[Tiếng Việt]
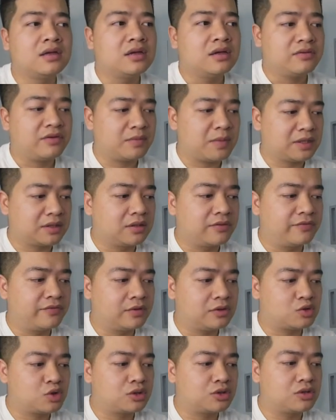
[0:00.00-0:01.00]
Và bản thân
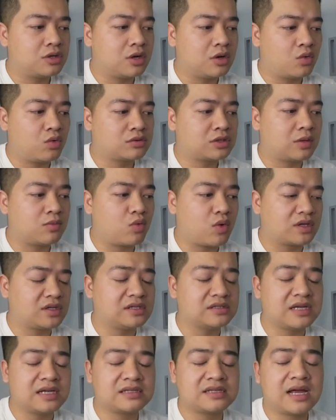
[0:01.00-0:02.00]
Xuân Trường sau một quãng thời gian